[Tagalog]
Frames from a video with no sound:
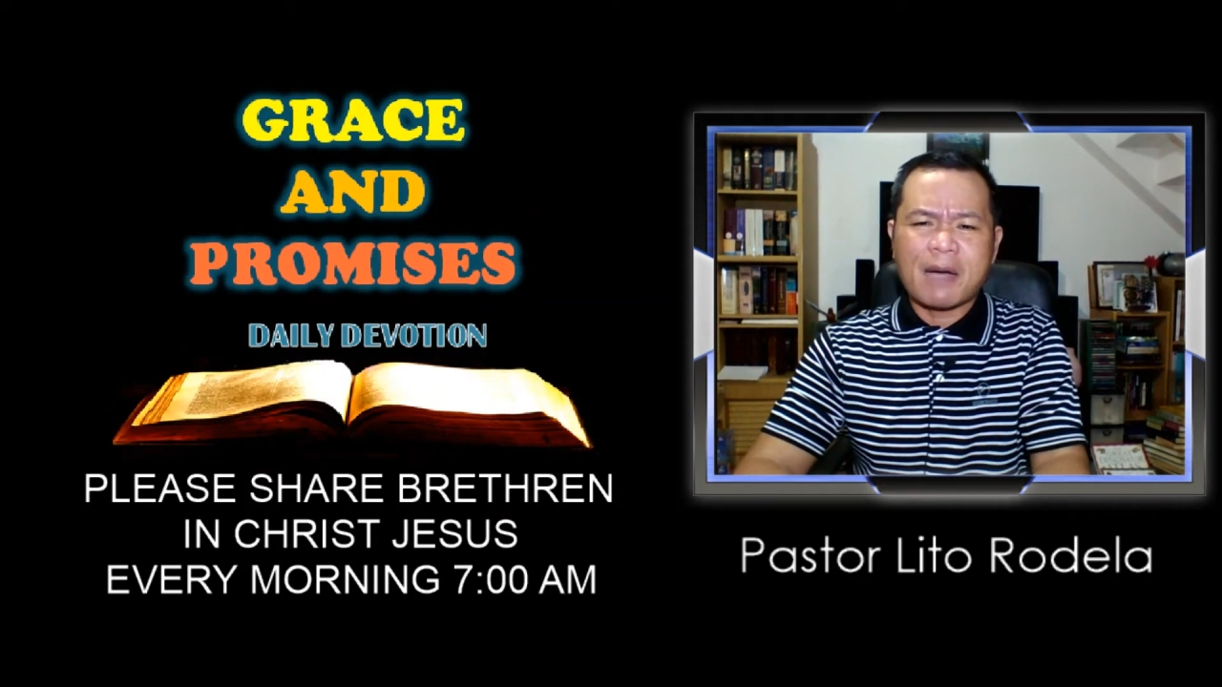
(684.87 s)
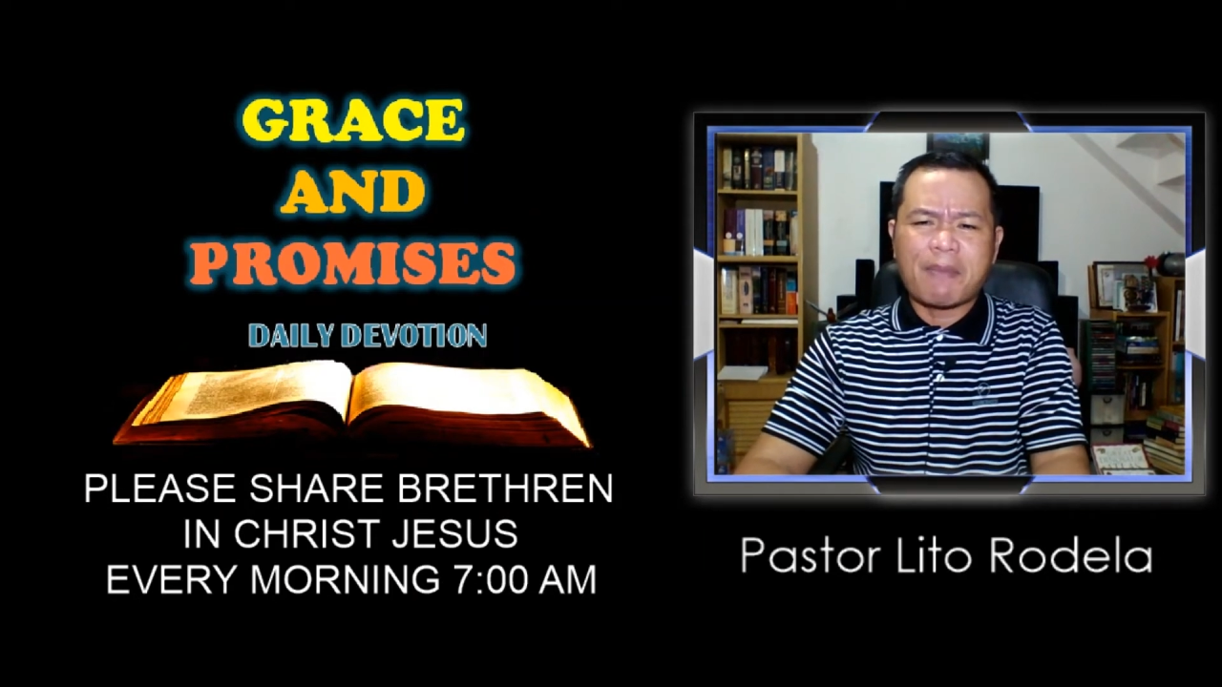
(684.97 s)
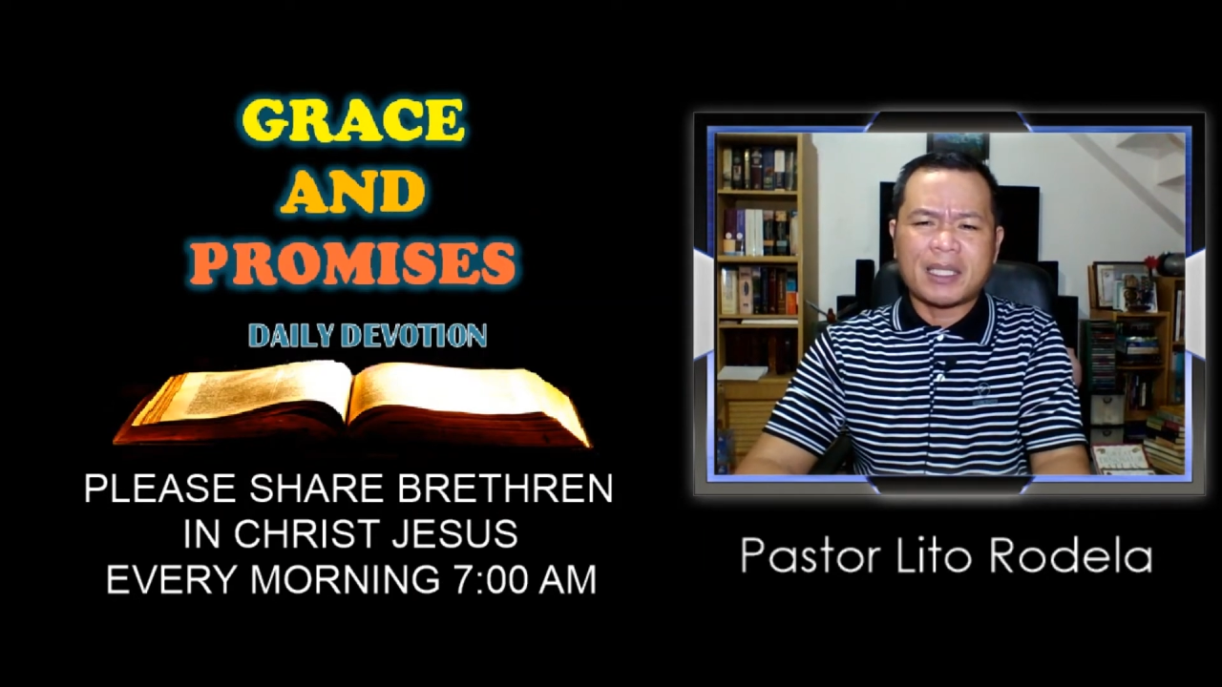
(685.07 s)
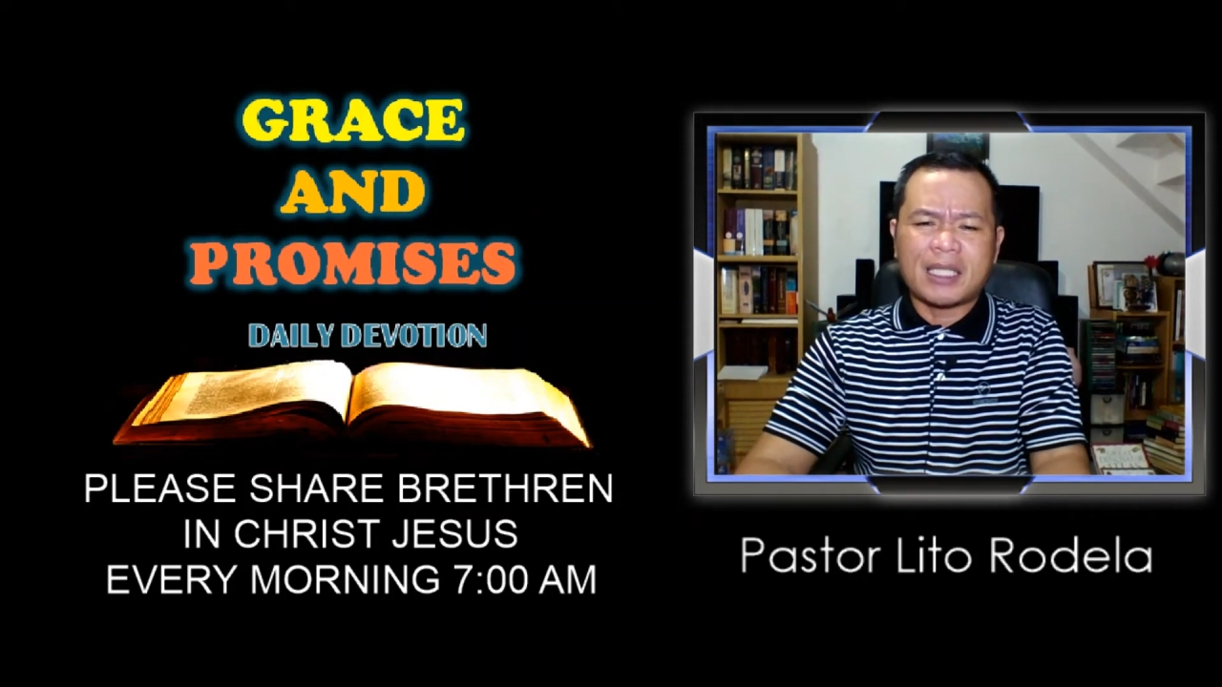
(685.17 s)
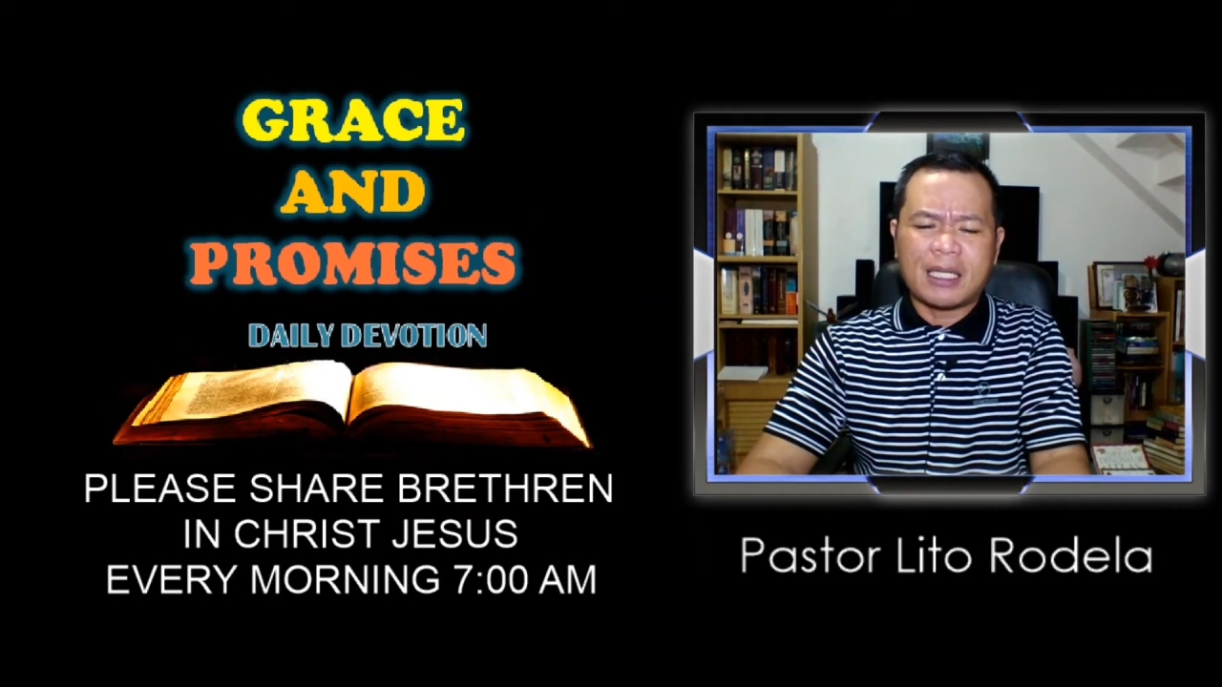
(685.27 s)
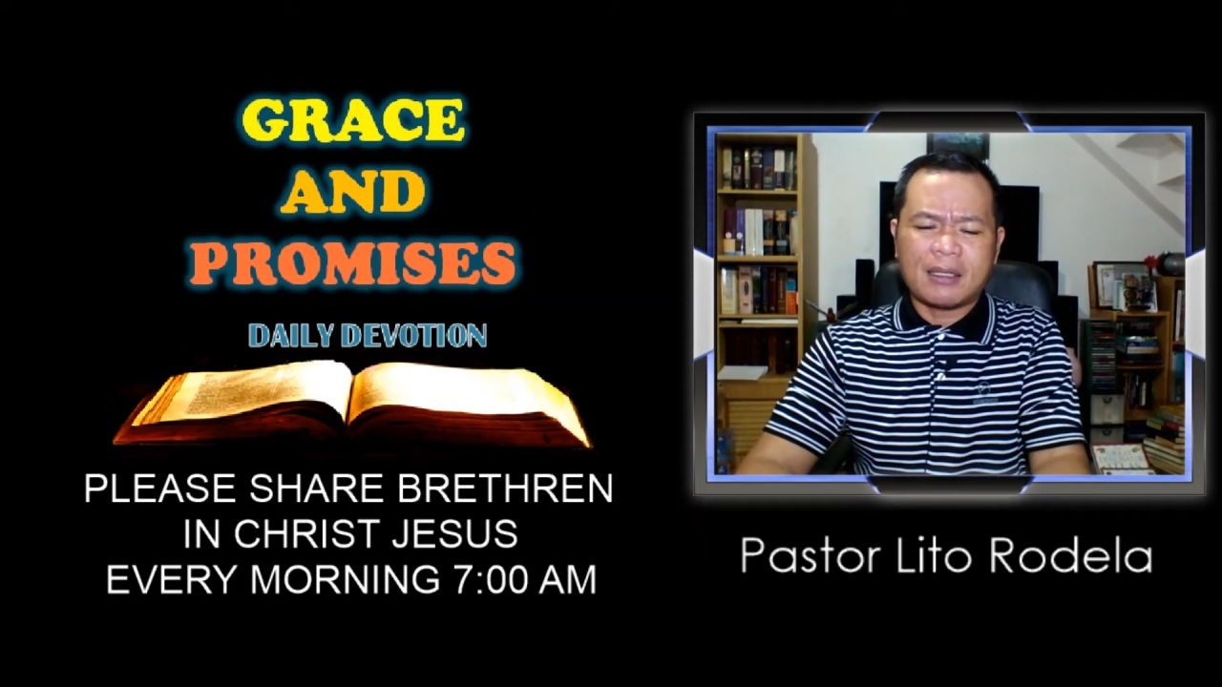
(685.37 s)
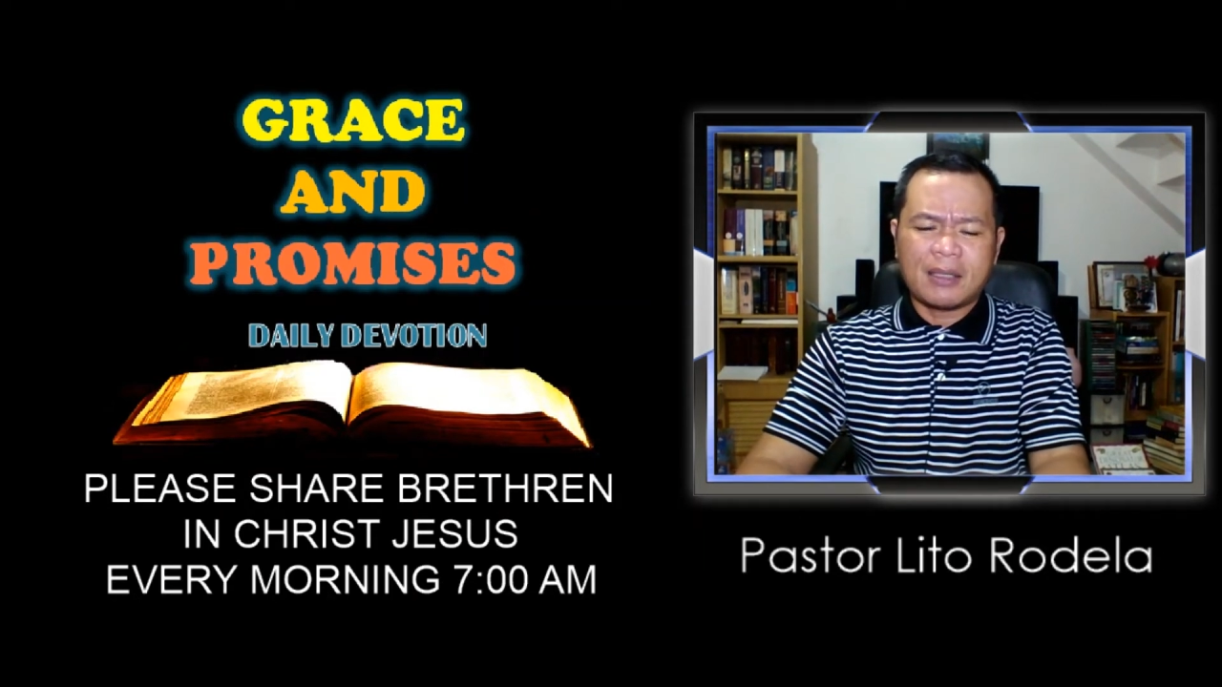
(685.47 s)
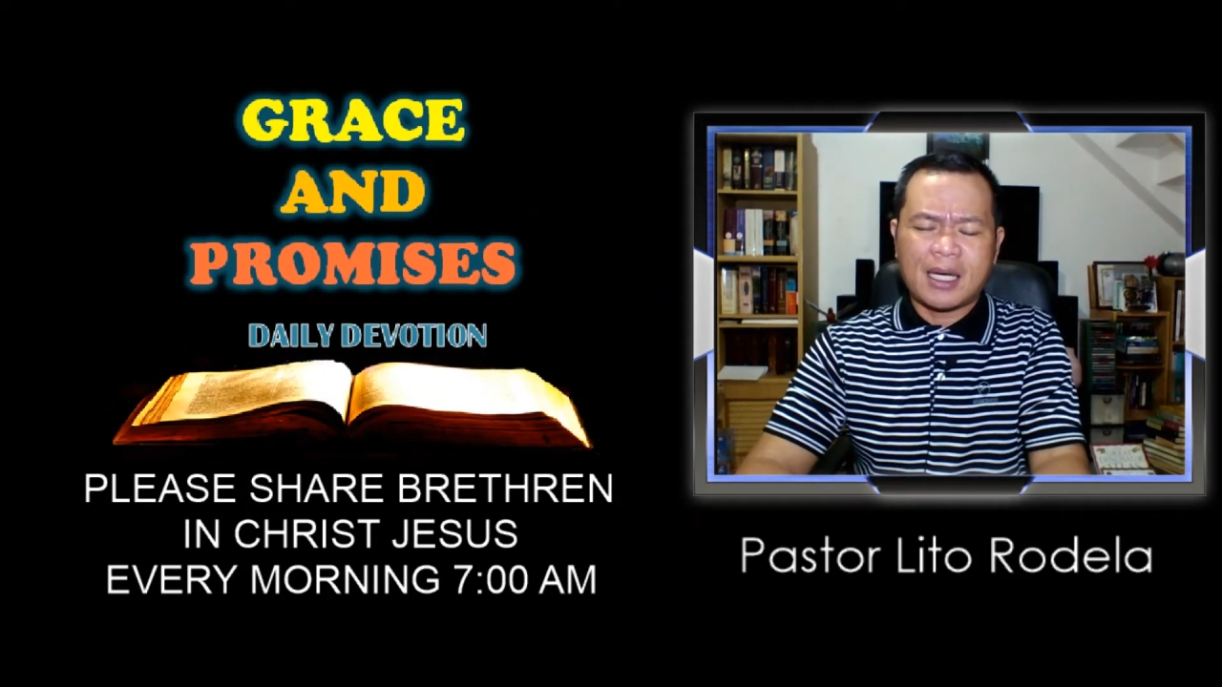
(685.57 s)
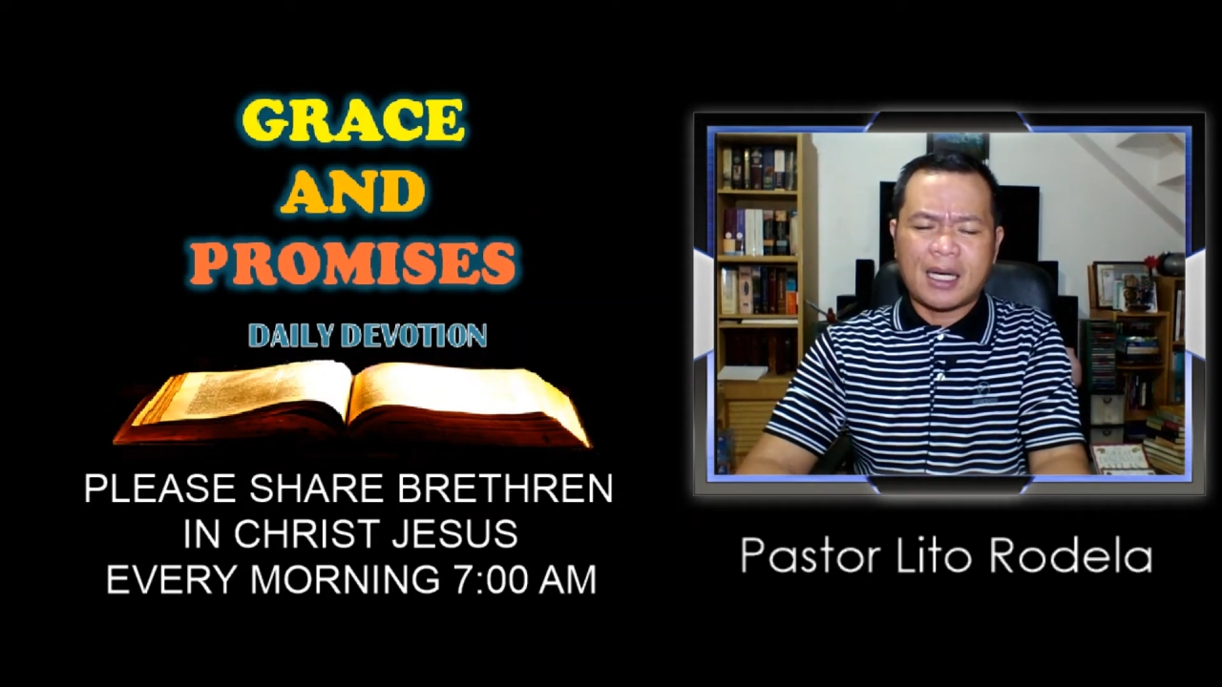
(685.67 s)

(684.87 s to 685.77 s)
kapatid,